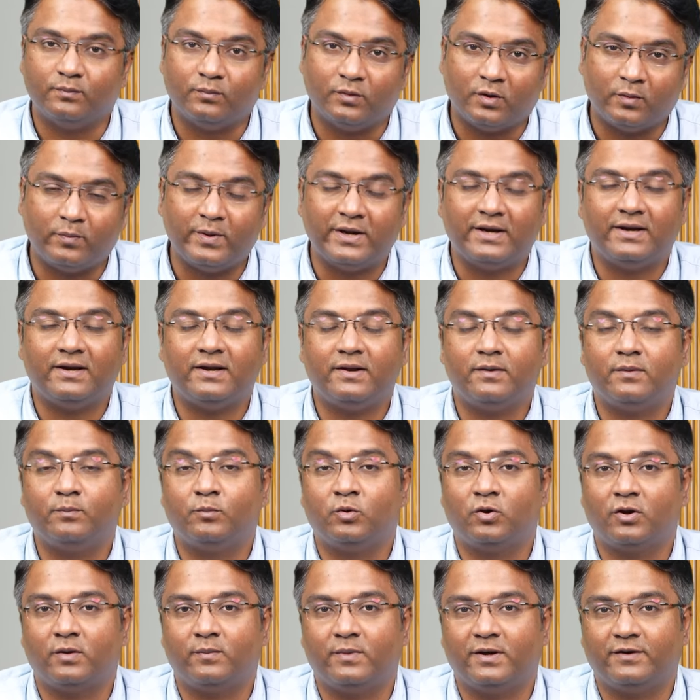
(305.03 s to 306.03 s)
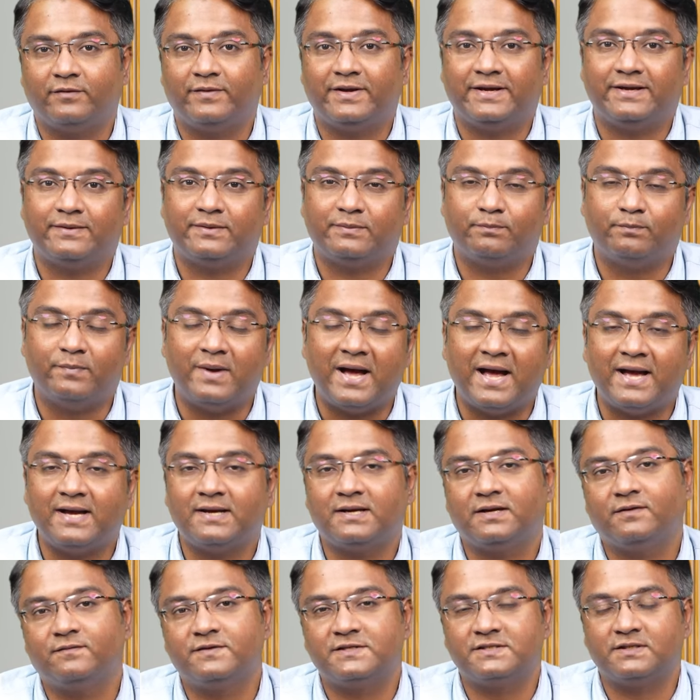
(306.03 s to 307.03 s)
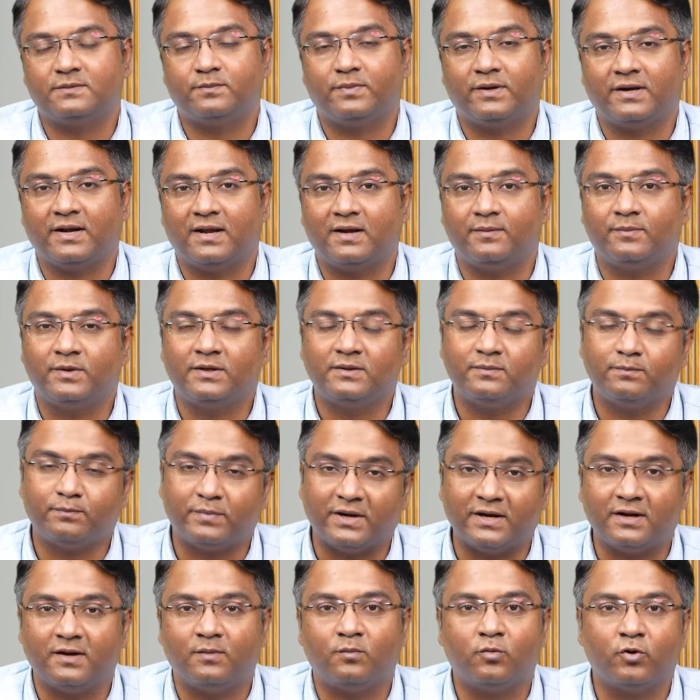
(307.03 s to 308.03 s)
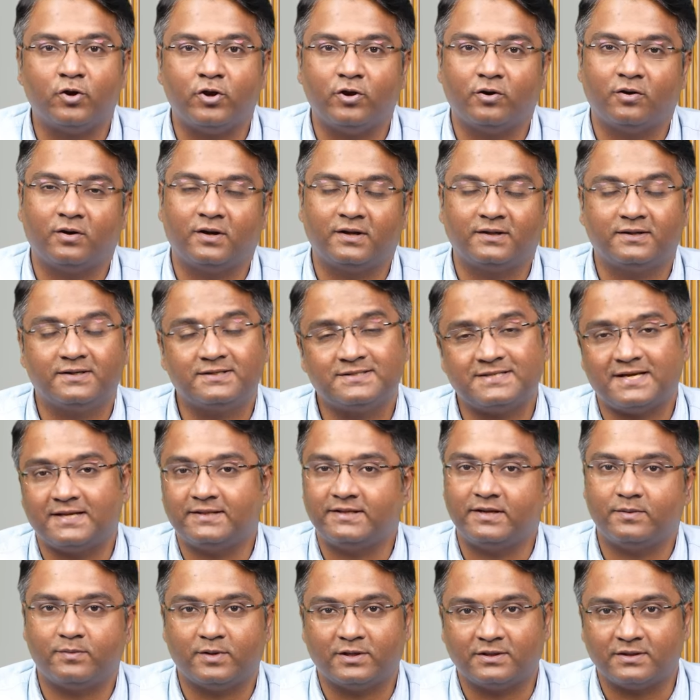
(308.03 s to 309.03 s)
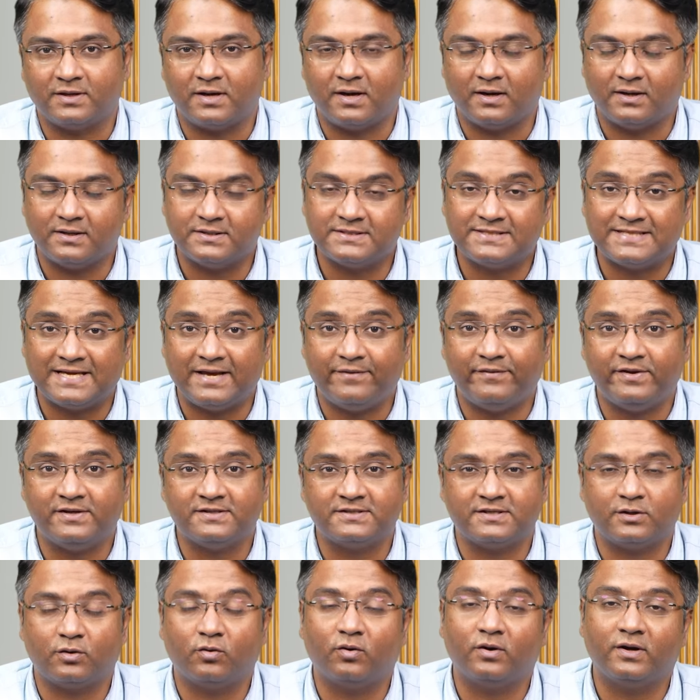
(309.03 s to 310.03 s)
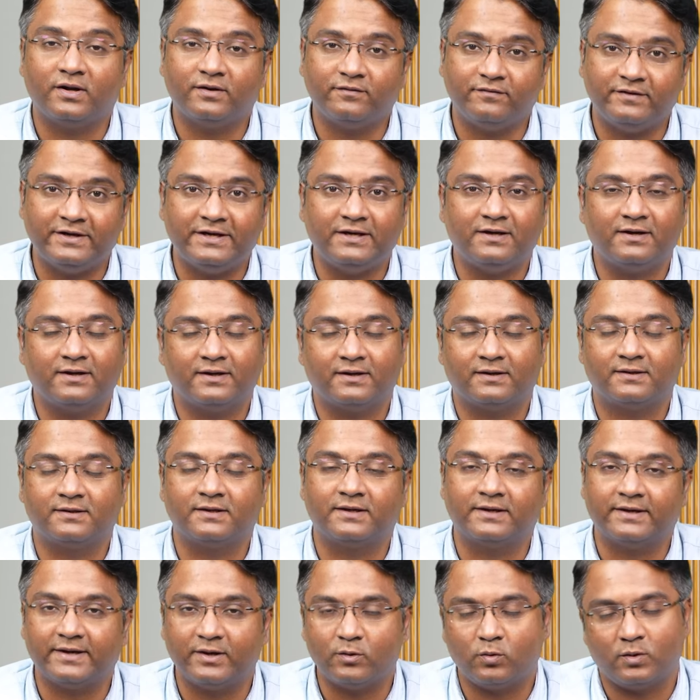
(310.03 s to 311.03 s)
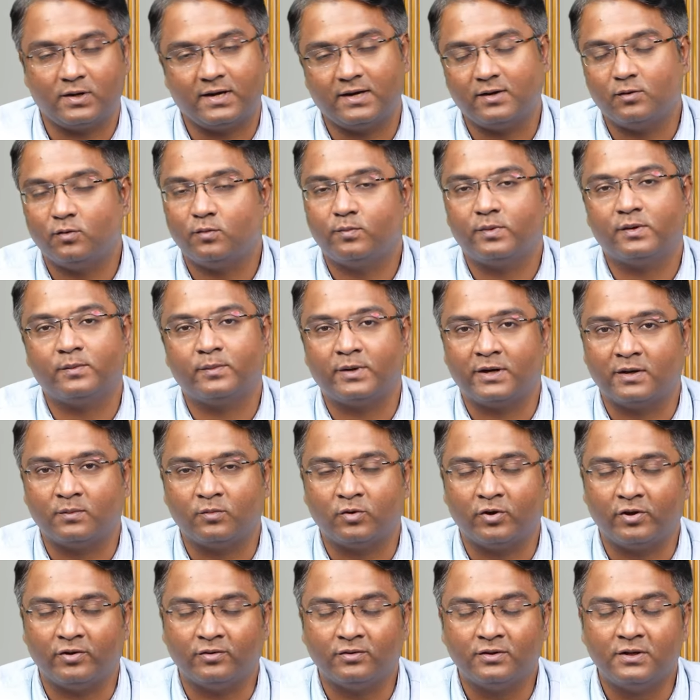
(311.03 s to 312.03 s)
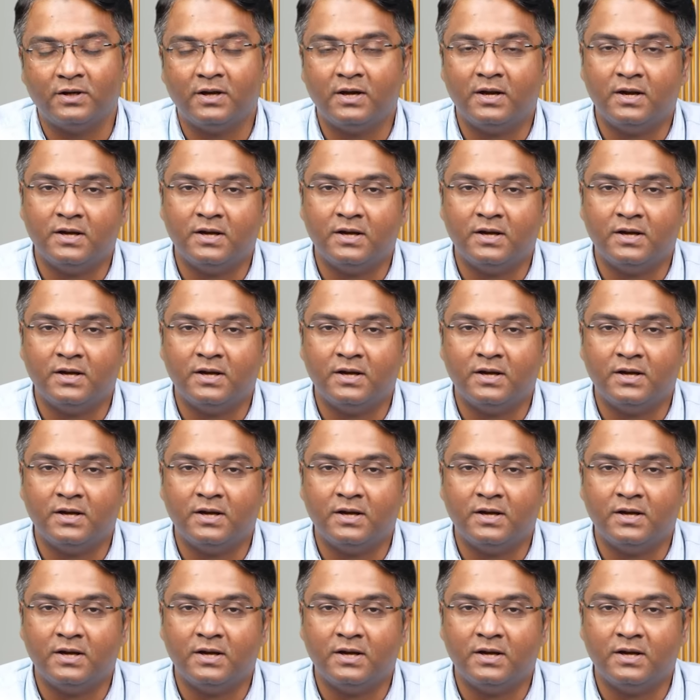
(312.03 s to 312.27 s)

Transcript: மொபைல் மூலமாகவே பேங்க்கை விசிட் பண்ணாமல் பண்ண முடியுன்றதை சாத்தியப்படுத்தினாங்க சேவிங்ஸ் அக்கௌண்ட்டை வீட்டில் இருந்துக்கிட்டே உங்களால் ஓப்பன் பண்ண முடியும்